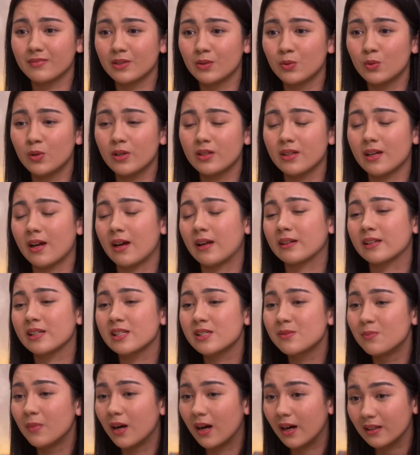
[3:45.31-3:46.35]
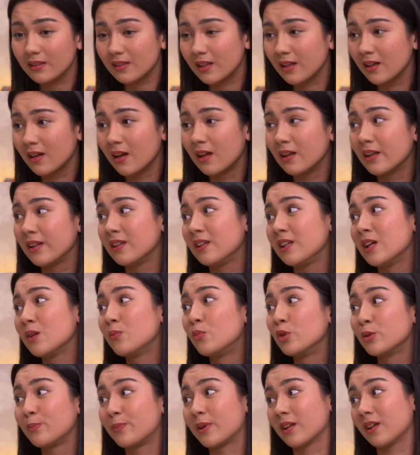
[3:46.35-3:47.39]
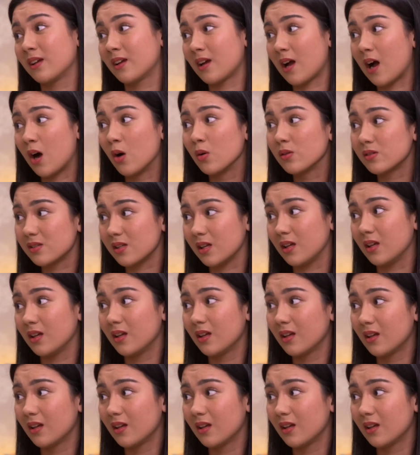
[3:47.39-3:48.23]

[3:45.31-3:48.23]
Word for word: gue nyaris banget ninggalin dia buat pergi ke Aussie.